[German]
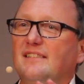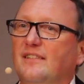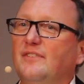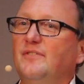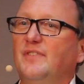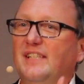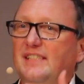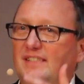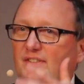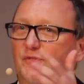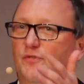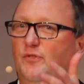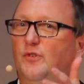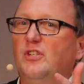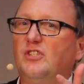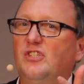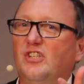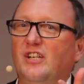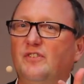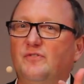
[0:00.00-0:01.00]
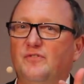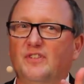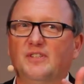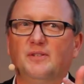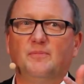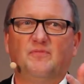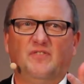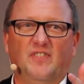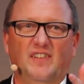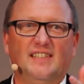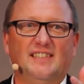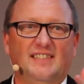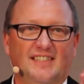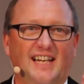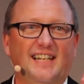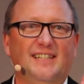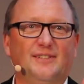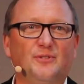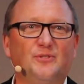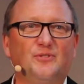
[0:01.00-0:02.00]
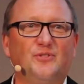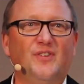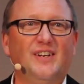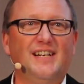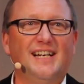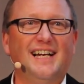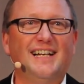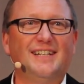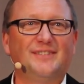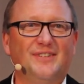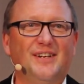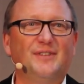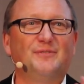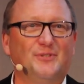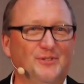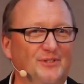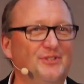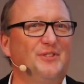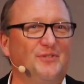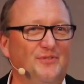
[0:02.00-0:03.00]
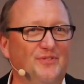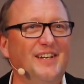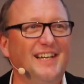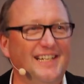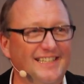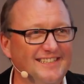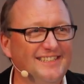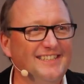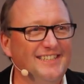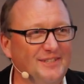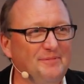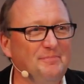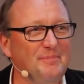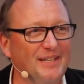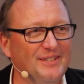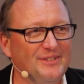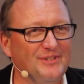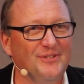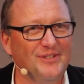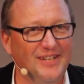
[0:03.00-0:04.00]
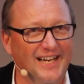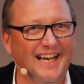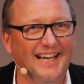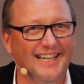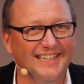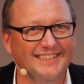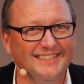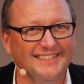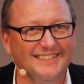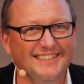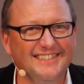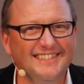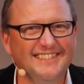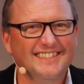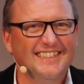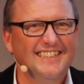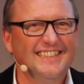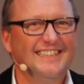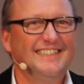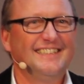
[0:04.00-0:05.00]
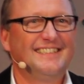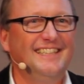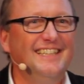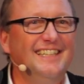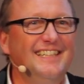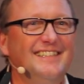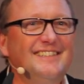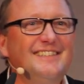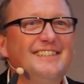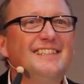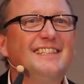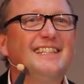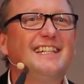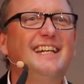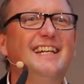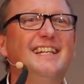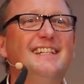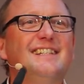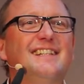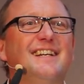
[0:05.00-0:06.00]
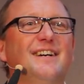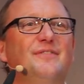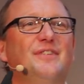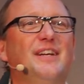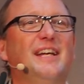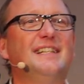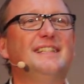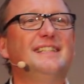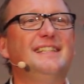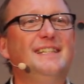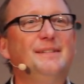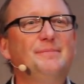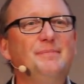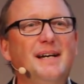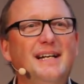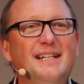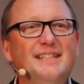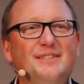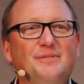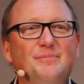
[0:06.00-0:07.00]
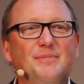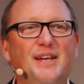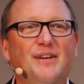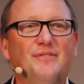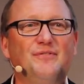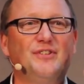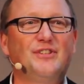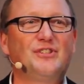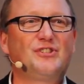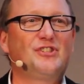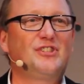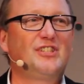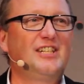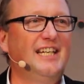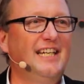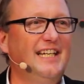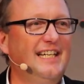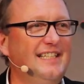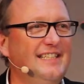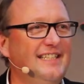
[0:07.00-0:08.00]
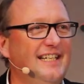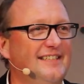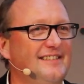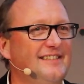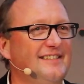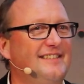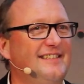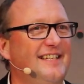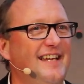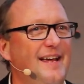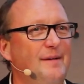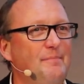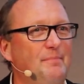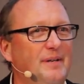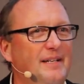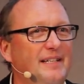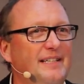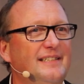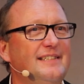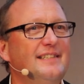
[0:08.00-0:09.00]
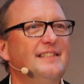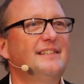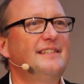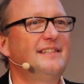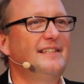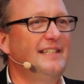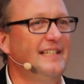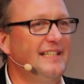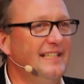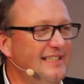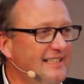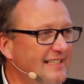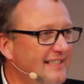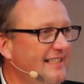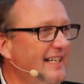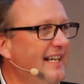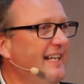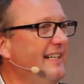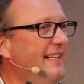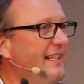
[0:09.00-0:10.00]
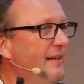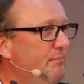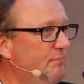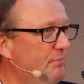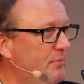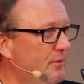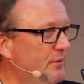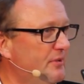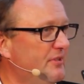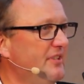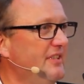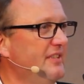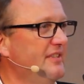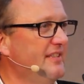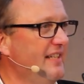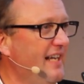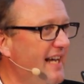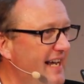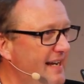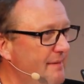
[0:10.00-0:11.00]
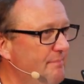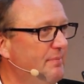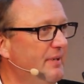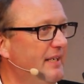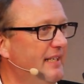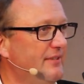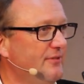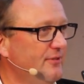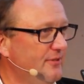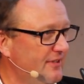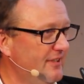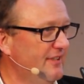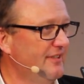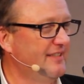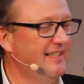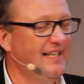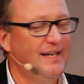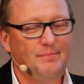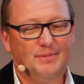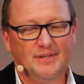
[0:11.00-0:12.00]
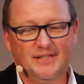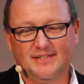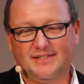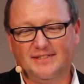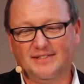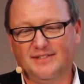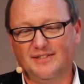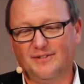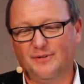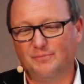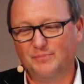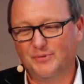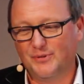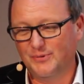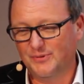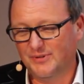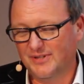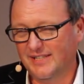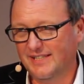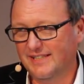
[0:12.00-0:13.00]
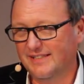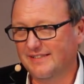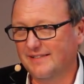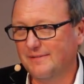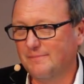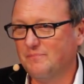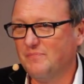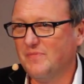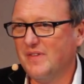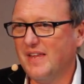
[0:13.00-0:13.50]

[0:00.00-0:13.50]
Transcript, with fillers: Ne? Wenn Sie Vorstand von einem Zeitungsverlag wären, würden Sie vielleicht nicht mehr so lachen. Ne? Diese Kinder werden niemals mehr verstehen, dass ein Tablet nicht ein kaputtes iPad oder ein Tablet-Computer ist.